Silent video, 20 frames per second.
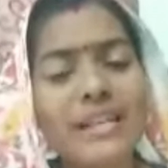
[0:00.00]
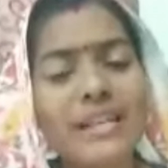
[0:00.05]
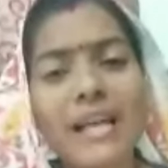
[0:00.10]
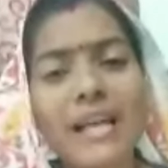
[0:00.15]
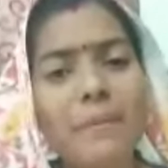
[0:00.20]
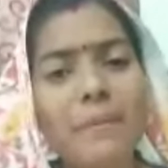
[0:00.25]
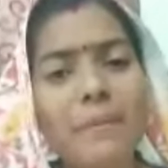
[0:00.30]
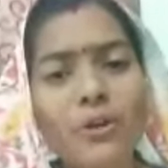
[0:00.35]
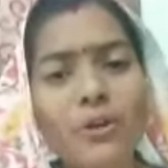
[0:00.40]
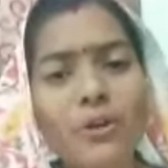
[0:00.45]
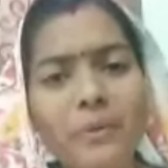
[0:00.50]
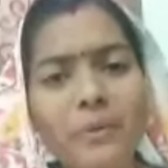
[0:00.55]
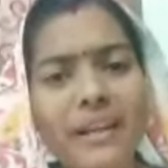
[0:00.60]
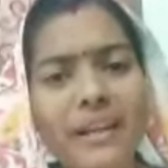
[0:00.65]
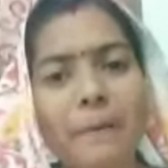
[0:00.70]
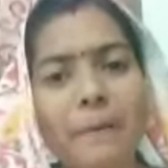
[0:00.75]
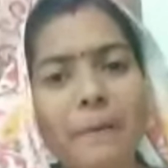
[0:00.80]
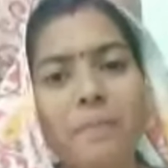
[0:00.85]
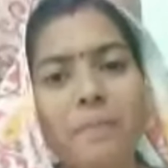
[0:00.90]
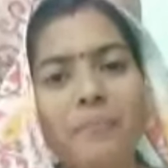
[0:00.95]
চলে গেলে আমার
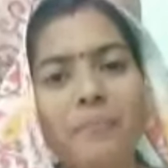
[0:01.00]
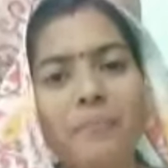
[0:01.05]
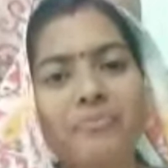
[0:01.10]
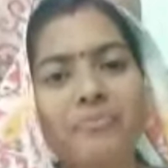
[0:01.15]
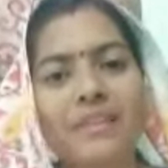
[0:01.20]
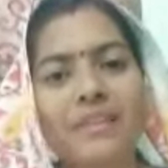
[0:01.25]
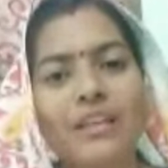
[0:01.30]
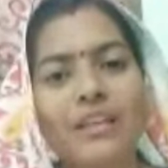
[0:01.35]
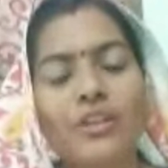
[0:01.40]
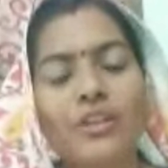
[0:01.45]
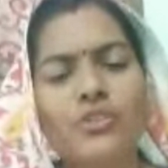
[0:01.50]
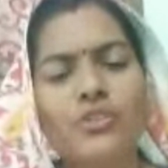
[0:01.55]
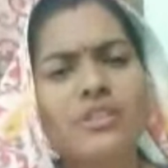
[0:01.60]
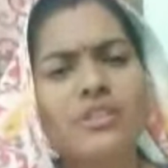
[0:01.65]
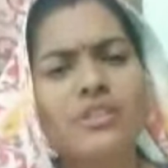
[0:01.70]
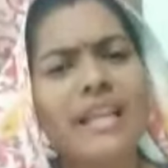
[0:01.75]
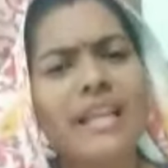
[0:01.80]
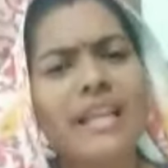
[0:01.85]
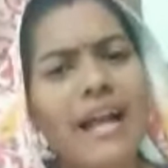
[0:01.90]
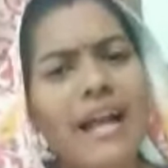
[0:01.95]
হবে না
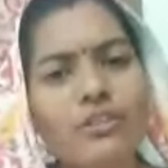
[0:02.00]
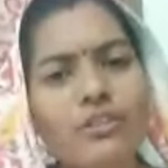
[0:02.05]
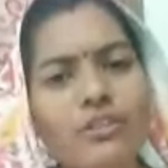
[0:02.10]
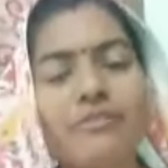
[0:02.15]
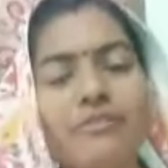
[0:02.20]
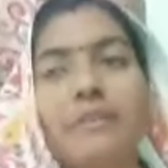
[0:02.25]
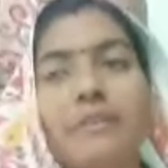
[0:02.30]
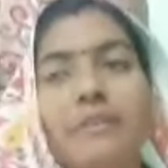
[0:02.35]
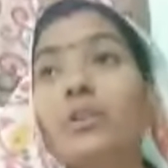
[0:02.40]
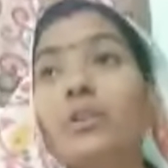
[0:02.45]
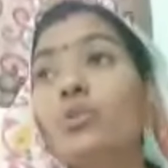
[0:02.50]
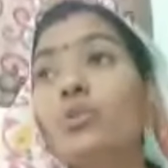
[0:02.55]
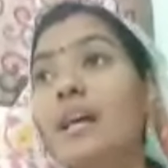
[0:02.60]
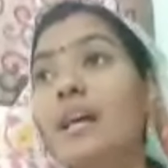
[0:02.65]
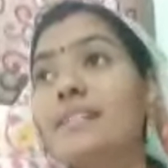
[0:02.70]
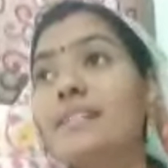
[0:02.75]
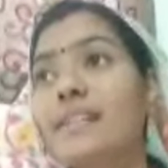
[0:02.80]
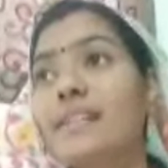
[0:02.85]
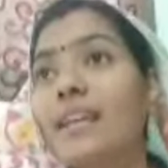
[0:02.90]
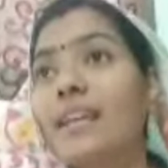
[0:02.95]
যদি আর্ট অফ
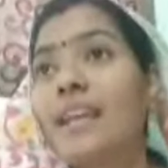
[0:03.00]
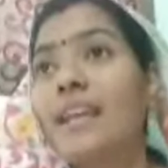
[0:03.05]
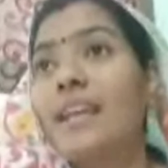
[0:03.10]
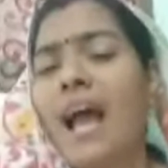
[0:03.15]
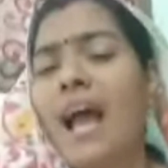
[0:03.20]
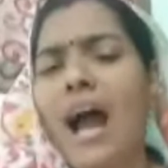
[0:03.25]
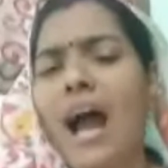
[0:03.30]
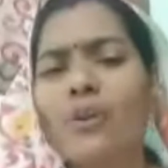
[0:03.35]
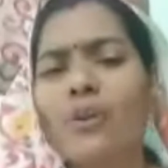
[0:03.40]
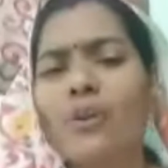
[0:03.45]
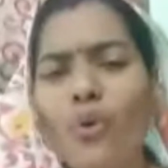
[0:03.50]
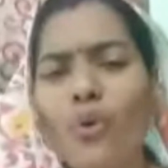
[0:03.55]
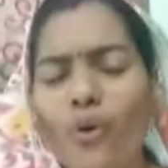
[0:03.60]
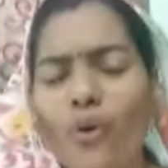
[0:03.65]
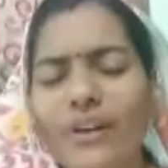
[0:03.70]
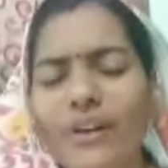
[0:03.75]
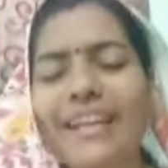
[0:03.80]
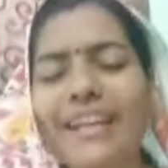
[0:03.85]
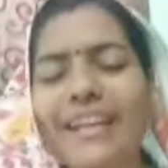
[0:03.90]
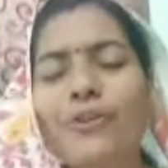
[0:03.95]
লিভিংও না যাই আরো
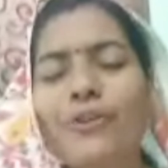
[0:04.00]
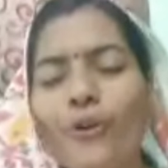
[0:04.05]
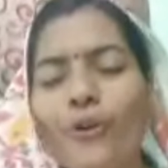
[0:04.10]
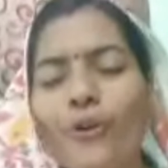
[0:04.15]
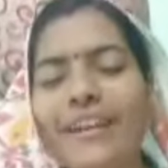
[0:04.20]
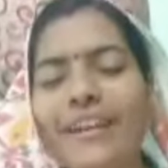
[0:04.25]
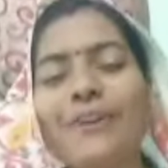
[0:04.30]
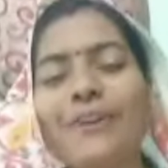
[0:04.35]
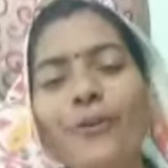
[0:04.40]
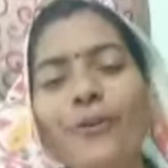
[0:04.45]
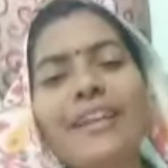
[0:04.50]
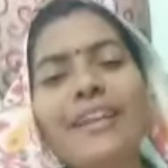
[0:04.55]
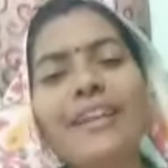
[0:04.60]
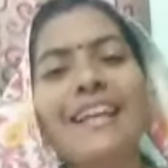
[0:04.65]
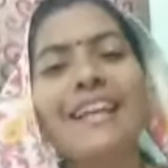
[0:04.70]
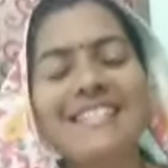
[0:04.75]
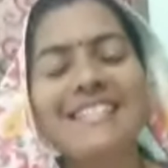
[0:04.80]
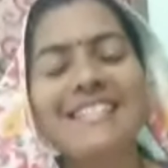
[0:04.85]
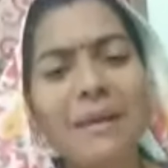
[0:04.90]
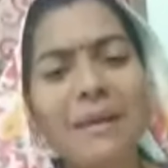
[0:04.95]
অনেক অনেক
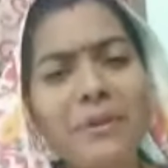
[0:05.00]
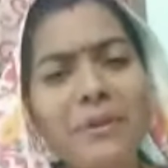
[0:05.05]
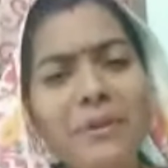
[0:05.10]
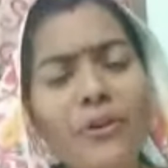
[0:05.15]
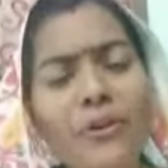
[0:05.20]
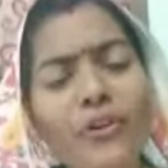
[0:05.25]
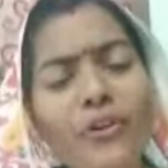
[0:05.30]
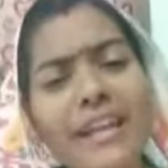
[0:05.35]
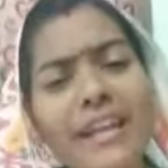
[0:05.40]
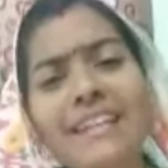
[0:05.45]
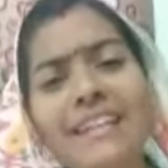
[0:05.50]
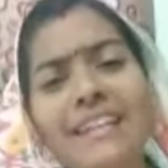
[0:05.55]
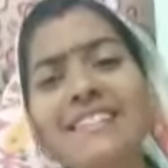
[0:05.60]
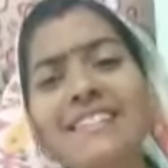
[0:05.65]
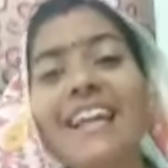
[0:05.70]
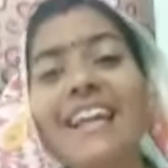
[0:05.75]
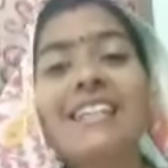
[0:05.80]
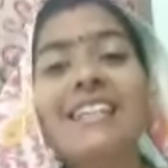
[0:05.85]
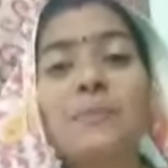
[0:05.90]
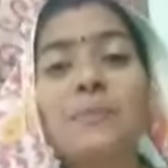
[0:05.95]
অনেক আছেন আমি
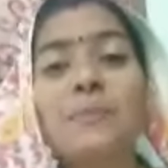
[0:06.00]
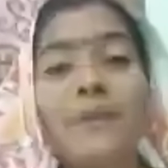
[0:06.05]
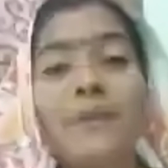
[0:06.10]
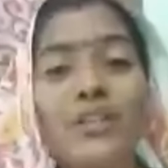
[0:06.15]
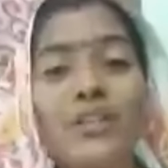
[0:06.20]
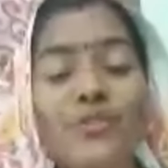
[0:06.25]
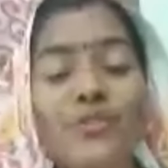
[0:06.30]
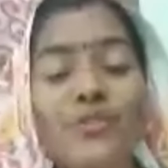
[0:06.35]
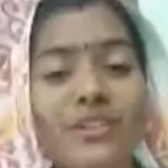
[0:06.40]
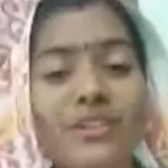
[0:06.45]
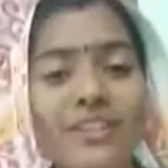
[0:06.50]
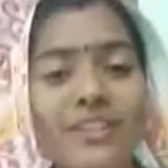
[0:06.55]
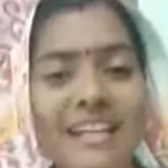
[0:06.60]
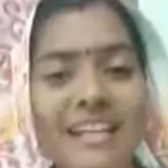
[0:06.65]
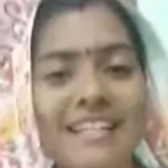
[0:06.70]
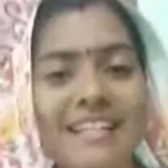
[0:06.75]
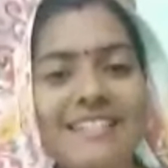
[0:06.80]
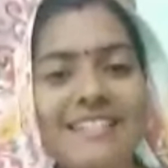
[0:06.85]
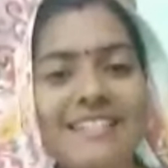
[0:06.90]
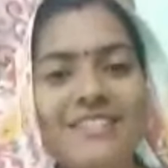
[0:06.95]
অনেকটাই স্পিরিচুয়াল
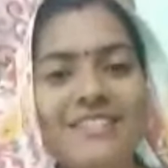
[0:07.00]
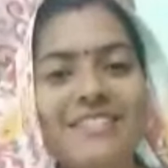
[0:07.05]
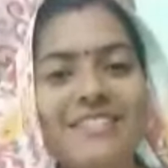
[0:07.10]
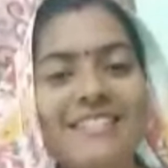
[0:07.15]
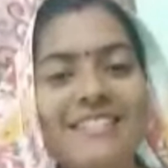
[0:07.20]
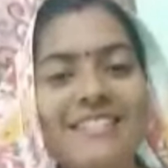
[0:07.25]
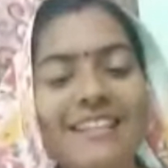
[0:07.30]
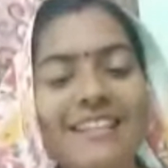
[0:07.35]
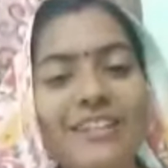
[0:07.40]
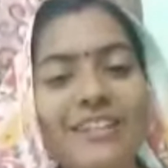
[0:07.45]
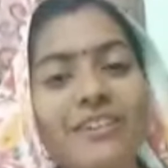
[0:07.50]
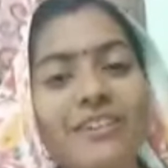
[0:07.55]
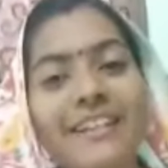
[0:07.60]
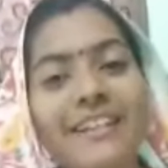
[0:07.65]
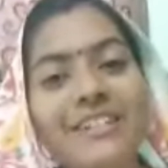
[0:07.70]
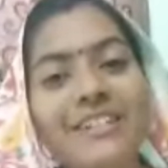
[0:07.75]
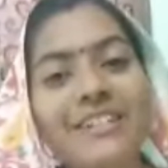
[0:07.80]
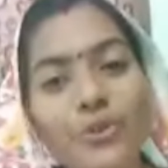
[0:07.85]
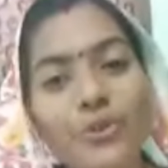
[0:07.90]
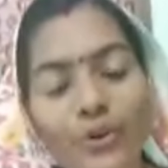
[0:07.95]
অর্গানাইজেশন সাথে
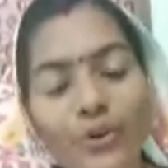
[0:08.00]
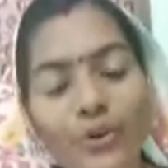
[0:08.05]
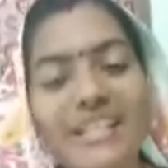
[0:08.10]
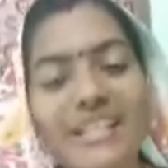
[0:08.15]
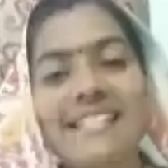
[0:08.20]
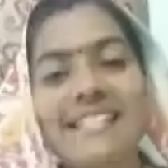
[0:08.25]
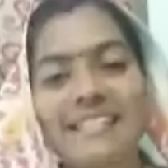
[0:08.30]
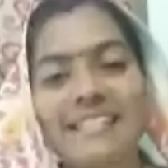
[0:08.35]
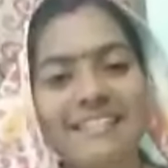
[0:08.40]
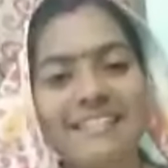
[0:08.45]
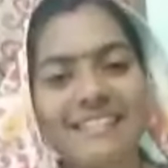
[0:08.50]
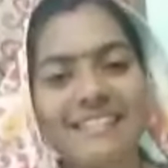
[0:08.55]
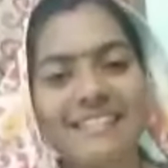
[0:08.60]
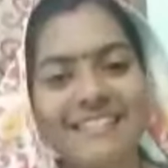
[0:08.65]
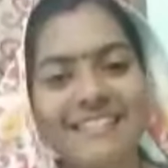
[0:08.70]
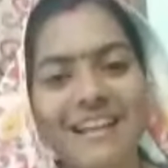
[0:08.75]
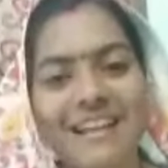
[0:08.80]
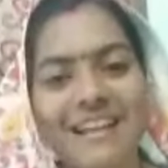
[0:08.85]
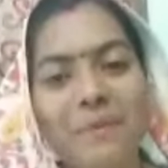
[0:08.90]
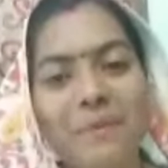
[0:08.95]
কানেক্টেড হয়েছি
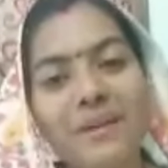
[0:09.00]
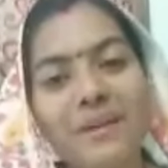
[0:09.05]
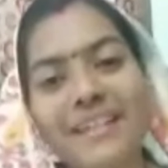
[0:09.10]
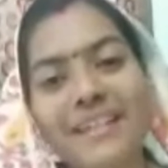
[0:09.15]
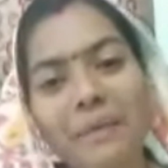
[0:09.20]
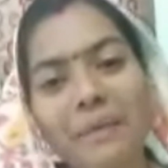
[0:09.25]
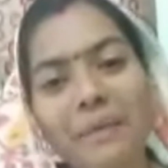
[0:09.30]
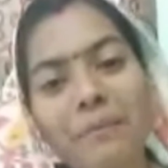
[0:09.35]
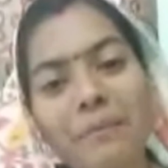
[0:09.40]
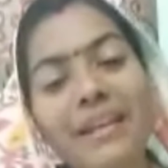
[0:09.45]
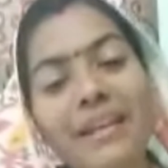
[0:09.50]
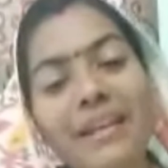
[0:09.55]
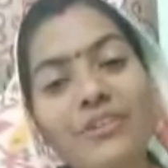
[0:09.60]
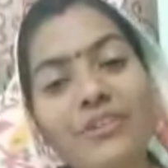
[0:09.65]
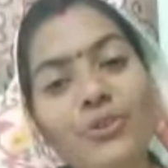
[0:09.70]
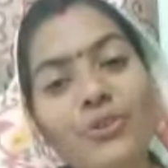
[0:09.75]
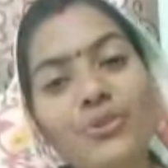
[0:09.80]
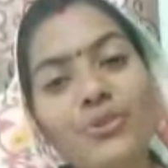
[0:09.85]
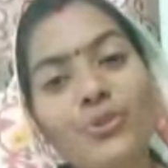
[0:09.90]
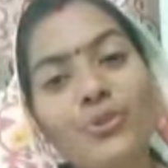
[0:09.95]
আমার টাইম মানে
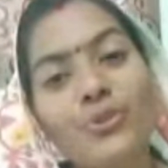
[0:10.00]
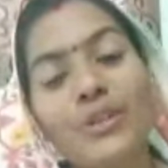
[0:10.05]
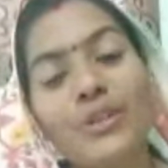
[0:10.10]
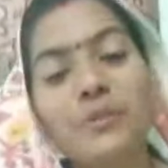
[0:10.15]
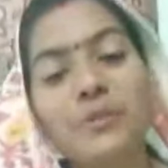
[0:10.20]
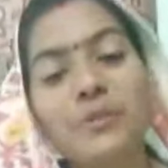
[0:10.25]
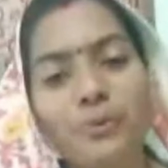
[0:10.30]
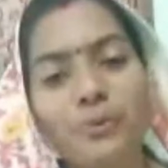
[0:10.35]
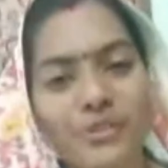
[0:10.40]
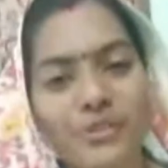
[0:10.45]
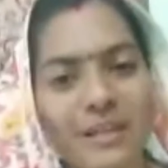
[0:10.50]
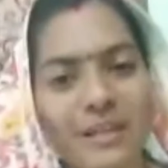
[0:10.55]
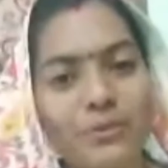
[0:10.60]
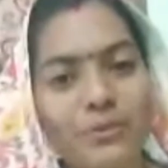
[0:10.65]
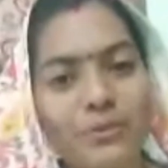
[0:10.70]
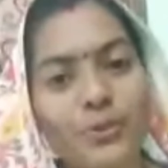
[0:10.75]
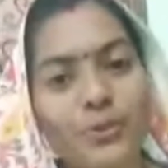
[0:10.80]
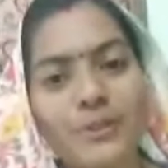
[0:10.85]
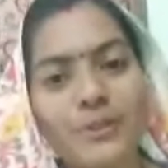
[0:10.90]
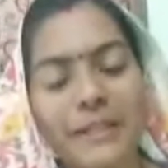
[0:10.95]
যখন কলেজ
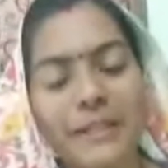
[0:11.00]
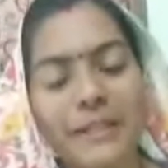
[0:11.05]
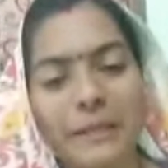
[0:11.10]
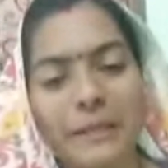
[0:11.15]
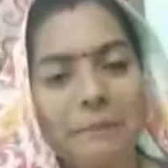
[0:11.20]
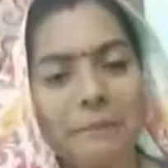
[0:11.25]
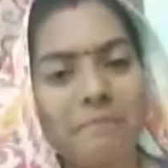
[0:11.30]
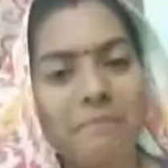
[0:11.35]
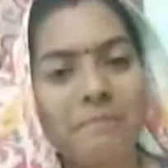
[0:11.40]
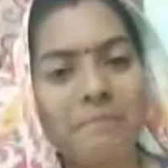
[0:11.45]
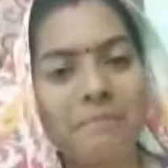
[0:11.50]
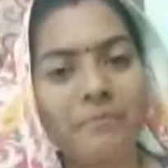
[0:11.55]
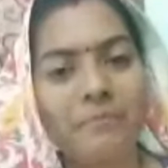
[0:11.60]
পড়ছিলাম তখন থেকে